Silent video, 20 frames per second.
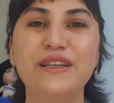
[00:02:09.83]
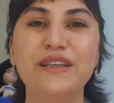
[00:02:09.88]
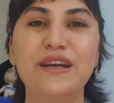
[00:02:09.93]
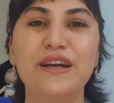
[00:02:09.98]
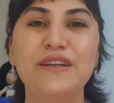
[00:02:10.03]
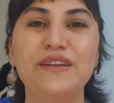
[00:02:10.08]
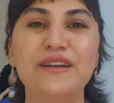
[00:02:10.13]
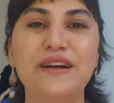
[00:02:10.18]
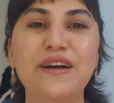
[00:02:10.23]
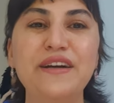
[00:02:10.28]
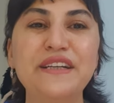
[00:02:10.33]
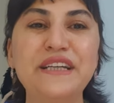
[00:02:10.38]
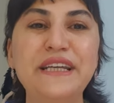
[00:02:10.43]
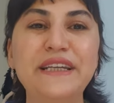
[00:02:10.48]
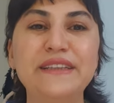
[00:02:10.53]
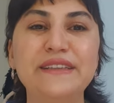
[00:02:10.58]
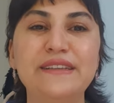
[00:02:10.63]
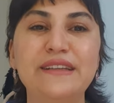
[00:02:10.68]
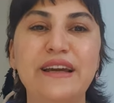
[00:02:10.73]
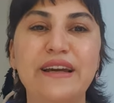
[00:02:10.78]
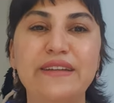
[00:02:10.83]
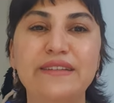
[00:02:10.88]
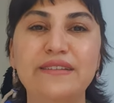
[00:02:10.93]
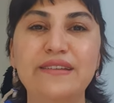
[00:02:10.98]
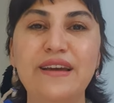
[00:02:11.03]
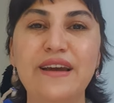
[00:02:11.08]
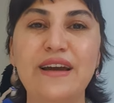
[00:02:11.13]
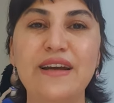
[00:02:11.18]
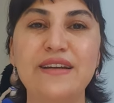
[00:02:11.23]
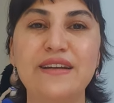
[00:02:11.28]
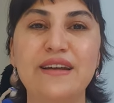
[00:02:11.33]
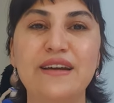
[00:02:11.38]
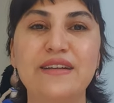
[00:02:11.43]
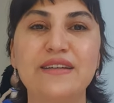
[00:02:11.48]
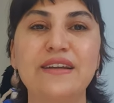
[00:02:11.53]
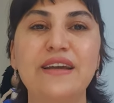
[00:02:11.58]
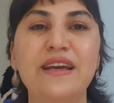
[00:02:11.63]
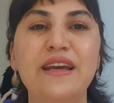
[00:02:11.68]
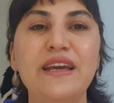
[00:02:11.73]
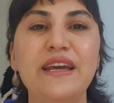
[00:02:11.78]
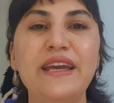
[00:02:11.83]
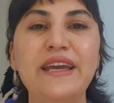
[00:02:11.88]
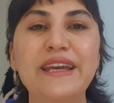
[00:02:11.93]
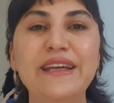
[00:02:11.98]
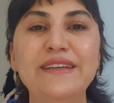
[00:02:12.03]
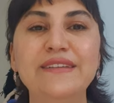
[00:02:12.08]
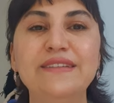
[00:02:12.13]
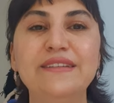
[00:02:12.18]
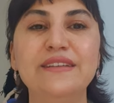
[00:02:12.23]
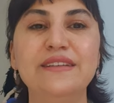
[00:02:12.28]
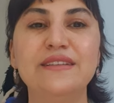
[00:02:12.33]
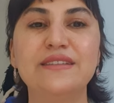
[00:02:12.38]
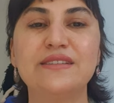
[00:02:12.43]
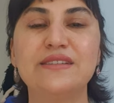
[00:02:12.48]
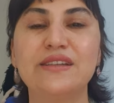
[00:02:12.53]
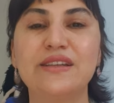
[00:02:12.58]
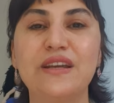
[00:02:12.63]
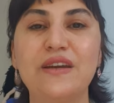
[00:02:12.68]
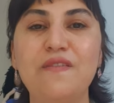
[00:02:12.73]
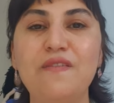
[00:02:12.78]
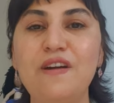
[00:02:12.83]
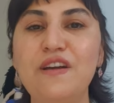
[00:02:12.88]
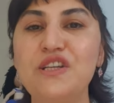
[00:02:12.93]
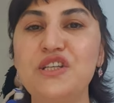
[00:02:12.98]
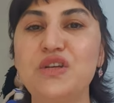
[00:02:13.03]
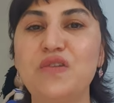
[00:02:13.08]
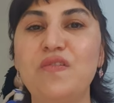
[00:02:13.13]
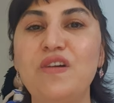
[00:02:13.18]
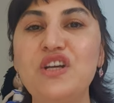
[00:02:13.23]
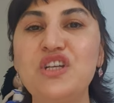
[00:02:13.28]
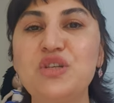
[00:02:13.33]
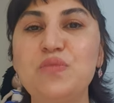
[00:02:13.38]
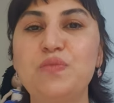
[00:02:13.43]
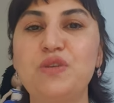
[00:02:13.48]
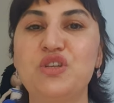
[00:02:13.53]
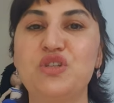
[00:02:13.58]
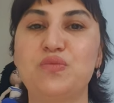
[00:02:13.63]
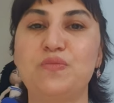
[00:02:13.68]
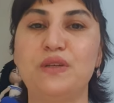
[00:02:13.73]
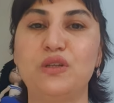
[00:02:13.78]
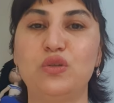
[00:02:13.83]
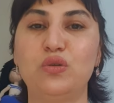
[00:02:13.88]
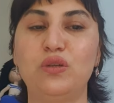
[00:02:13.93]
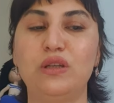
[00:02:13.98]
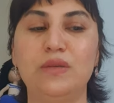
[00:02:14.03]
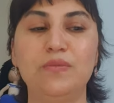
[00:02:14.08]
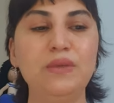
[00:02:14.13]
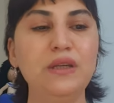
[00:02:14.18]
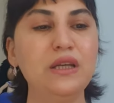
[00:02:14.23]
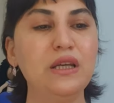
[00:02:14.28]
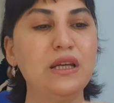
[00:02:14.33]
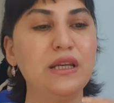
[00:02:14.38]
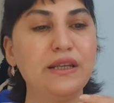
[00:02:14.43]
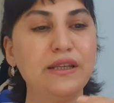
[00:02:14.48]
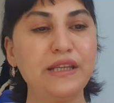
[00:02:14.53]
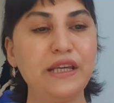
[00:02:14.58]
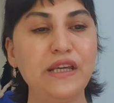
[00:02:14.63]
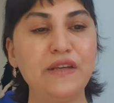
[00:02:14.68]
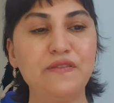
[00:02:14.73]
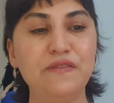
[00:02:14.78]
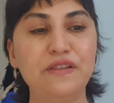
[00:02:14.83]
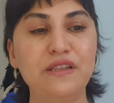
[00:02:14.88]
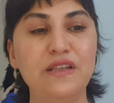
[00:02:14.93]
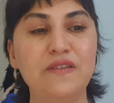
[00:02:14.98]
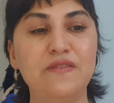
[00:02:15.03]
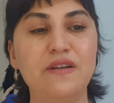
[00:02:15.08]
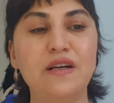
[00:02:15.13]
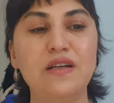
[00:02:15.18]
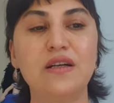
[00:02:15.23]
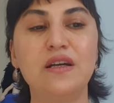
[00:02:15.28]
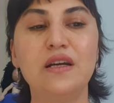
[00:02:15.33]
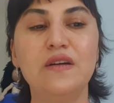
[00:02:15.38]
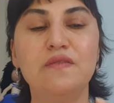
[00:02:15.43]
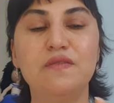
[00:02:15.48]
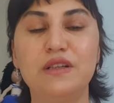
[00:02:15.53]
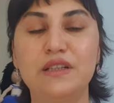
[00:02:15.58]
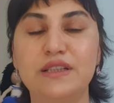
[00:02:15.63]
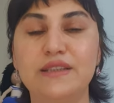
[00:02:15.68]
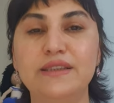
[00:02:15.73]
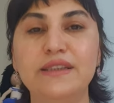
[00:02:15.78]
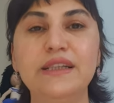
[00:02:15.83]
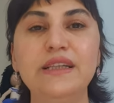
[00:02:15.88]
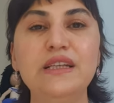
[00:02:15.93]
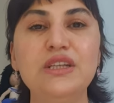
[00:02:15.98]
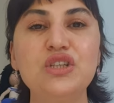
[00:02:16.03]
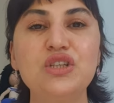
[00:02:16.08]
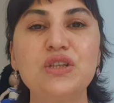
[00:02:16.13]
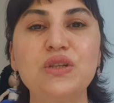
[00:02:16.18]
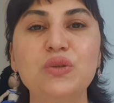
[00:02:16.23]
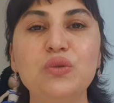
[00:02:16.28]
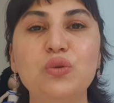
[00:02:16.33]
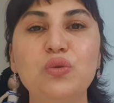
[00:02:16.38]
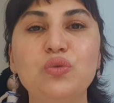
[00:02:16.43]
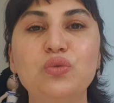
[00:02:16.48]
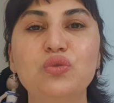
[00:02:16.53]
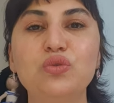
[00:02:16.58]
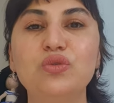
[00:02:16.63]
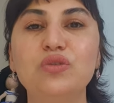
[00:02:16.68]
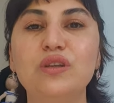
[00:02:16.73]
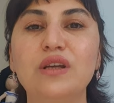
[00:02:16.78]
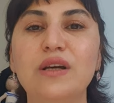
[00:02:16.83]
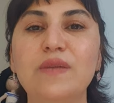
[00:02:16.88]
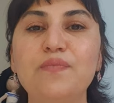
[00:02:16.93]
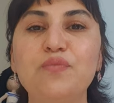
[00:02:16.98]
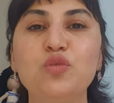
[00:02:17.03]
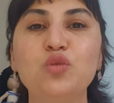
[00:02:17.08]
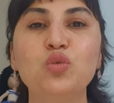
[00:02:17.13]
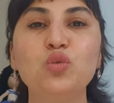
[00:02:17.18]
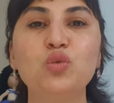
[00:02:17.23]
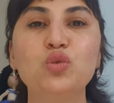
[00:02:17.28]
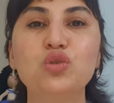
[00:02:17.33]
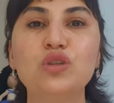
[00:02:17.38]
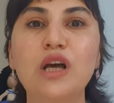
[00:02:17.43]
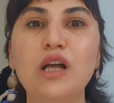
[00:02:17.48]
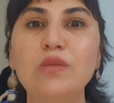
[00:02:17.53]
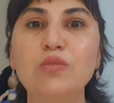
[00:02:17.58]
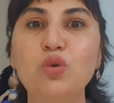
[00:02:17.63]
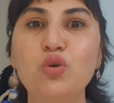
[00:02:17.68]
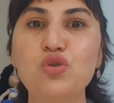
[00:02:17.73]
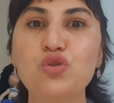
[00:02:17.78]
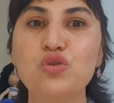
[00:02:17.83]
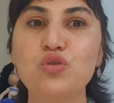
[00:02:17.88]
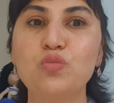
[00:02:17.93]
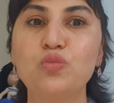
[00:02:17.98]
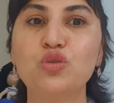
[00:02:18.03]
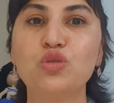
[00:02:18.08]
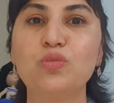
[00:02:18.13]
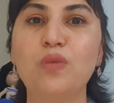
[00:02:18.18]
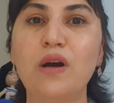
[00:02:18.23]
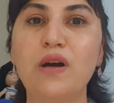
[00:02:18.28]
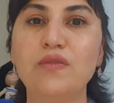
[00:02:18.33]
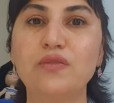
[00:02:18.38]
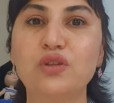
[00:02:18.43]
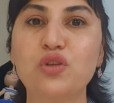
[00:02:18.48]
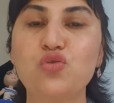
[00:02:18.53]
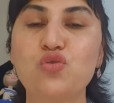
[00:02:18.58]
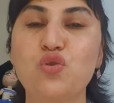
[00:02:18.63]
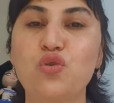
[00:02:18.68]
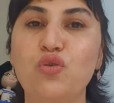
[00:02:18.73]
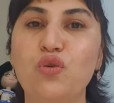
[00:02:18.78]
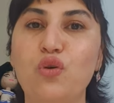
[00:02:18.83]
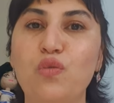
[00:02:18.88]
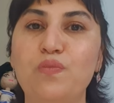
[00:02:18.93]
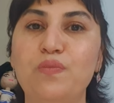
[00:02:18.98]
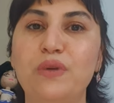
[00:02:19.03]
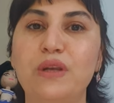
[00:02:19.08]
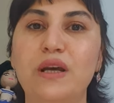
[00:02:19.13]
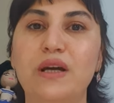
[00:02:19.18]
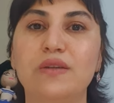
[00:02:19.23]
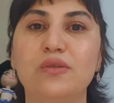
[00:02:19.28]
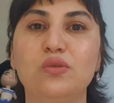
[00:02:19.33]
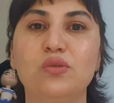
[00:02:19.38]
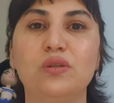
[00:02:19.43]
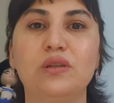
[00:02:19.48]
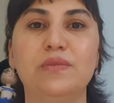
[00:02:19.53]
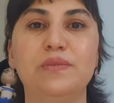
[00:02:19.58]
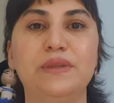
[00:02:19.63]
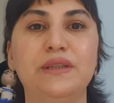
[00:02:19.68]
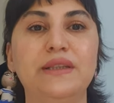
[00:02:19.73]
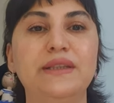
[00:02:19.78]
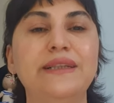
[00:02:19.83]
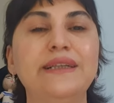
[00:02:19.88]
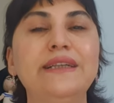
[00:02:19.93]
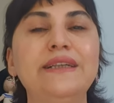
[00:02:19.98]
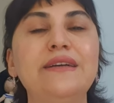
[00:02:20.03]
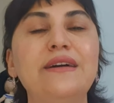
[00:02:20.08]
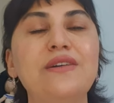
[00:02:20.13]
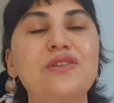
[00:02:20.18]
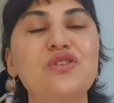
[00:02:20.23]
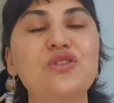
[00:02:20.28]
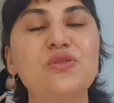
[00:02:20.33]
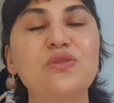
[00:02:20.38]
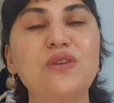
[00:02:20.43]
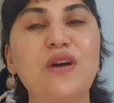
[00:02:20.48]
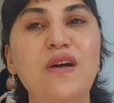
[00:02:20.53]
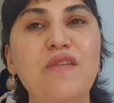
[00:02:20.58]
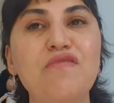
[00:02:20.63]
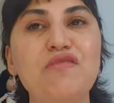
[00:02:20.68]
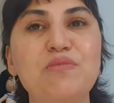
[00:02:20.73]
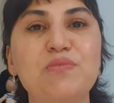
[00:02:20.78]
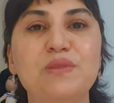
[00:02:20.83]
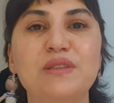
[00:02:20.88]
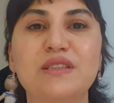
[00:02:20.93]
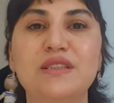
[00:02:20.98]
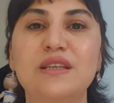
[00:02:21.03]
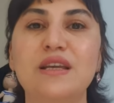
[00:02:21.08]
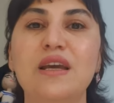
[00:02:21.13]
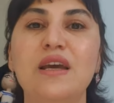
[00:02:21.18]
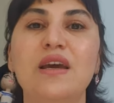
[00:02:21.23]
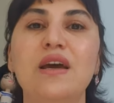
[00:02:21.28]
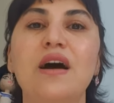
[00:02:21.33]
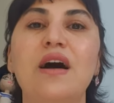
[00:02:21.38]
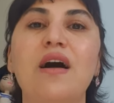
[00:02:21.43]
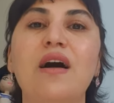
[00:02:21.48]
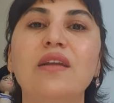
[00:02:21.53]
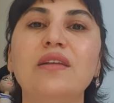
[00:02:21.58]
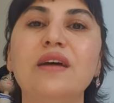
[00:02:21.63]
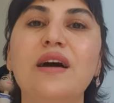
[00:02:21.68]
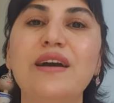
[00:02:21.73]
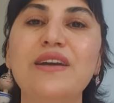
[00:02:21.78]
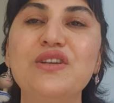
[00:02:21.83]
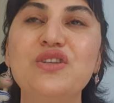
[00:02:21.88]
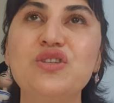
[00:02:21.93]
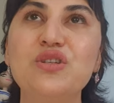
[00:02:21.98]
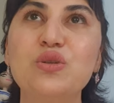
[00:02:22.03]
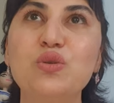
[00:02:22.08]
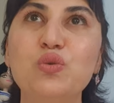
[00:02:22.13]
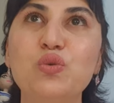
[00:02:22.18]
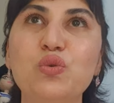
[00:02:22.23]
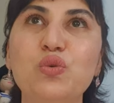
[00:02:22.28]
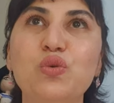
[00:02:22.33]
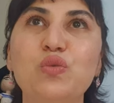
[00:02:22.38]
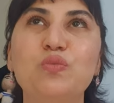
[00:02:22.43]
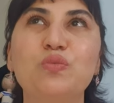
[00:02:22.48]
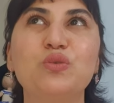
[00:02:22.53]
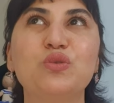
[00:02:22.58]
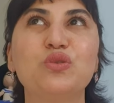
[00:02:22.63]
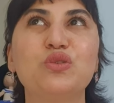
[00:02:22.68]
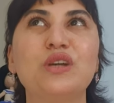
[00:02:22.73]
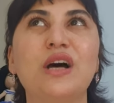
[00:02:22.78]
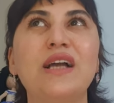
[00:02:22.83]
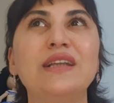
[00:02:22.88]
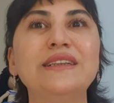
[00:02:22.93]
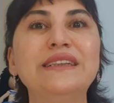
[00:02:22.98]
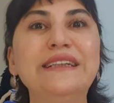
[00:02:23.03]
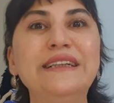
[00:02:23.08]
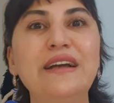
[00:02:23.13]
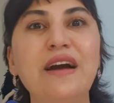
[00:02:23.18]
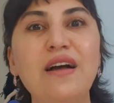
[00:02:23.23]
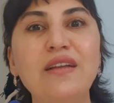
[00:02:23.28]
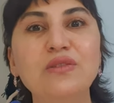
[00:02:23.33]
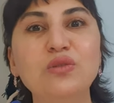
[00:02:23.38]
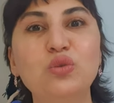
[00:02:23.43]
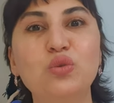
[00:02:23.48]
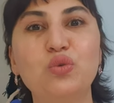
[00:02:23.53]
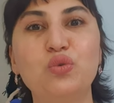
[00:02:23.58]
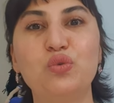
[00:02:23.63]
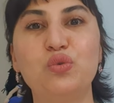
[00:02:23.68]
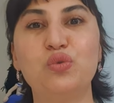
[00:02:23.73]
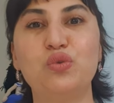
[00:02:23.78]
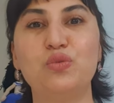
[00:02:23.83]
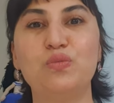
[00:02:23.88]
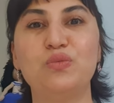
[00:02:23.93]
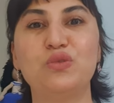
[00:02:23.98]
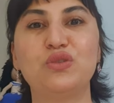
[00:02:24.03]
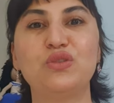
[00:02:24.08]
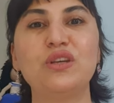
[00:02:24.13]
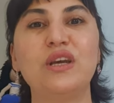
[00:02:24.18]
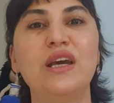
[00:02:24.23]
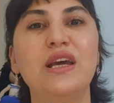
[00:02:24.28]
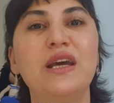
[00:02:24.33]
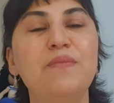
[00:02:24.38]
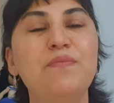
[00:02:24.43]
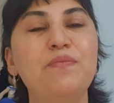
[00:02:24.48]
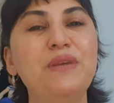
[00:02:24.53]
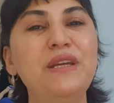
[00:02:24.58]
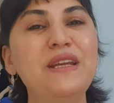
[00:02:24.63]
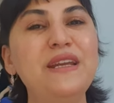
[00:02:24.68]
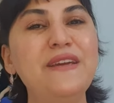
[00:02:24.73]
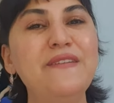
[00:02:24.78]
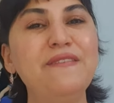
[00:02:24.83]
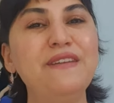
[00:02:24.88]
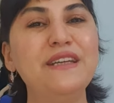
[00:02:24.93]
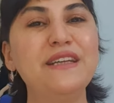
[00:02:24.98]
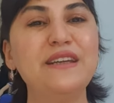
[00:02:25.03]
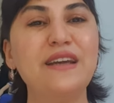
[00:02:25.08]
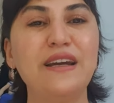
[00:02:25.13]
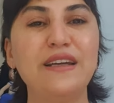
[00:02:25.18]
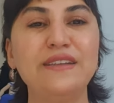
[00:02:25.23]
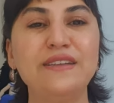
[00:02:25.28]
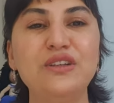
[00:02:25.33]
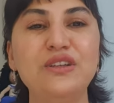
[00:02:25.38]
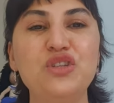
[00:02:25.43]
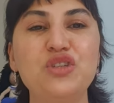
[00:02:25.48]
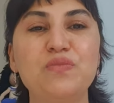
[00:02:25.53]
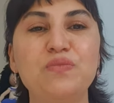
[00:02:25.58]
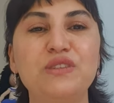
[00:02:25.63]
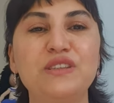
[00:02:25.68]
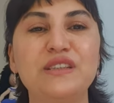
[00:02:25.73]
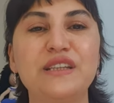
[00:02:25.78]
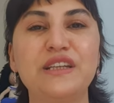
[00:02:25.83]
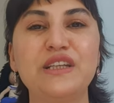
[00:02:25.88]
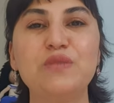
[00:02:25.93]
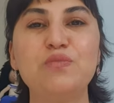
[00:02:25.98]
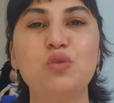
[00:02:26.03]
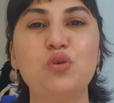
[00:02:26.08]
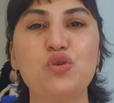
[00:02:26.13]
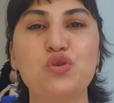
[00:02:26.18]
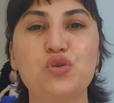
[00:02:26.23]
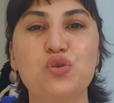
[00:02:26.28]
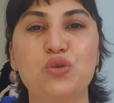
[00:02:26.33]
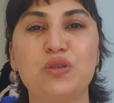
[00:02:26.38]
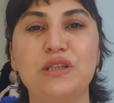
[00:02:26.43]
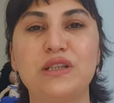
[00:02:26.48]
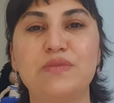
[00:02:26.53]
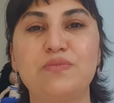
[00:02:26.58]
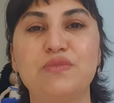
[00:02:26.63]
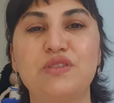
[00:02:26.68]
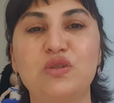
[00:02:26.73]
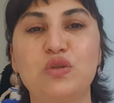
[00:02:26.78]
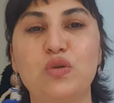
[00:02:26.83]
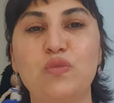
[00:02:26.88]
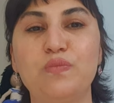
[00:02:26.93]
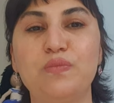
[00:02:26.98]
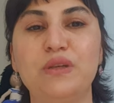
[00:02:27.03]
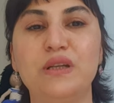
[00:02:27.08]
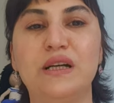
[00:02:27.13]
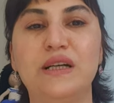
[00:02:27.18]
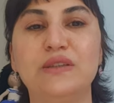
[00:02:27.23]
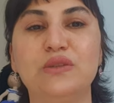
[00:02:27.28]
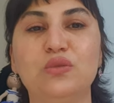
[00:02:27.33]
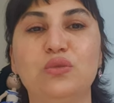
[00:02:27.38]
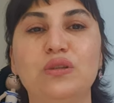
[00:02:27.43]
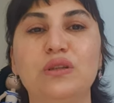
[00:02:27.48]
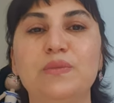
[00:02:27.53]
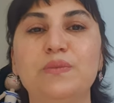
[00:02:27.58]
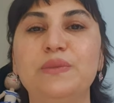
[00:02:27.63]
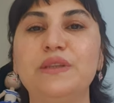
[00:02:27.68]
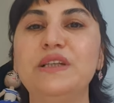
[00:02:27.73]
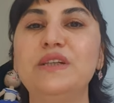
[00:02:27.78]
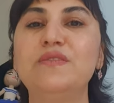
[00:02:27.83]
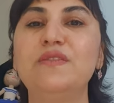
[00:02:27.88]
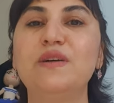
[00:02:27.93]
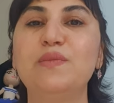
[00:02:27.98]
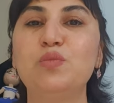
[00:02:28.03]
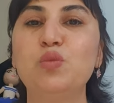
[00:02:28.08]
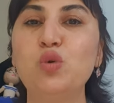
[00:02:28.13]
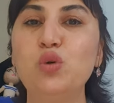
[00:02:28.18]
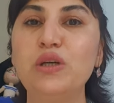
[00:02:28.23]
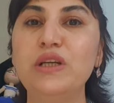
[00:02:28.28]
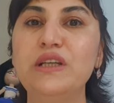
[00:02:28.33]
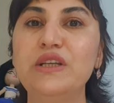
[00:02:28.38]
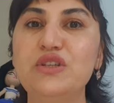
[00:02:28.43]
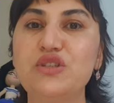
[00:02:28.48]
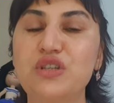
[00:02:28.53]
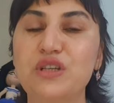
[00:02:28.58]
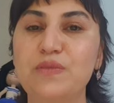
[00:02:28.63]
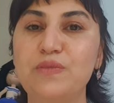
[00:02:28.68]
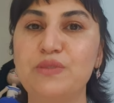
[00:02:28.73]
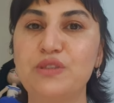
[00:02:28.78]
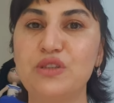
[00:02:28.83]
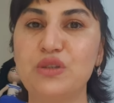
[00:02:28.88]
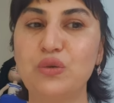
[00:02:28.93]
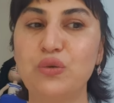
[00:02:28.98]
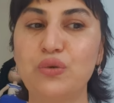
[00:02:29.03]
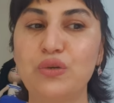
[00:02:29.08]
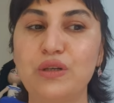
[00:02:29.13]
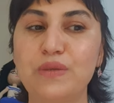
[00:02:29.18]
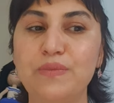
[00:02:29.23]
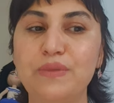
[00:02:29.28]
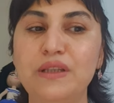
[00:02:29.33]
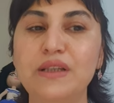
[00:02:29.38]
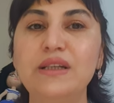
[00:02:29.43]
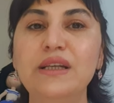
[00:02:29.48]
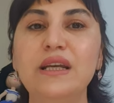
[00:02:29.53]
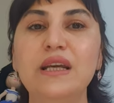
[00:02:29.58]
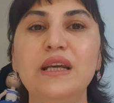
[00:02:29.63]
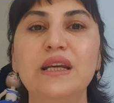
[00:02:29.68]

Yani hak edilen değerler, ektiğinizi yavaş yavaş biçme dönemi keyfine var. Varın. İlişki konusunda duygusal boşluğumuz bu hafta çok ön planda olabilir. İnatçı tavrımız, alaycı ruhumuz, alıngan ruhumuz bir nevi kendi içimizdeki boşluklarımız ön planda olabilir ve bu ilişkimizi yorabilir.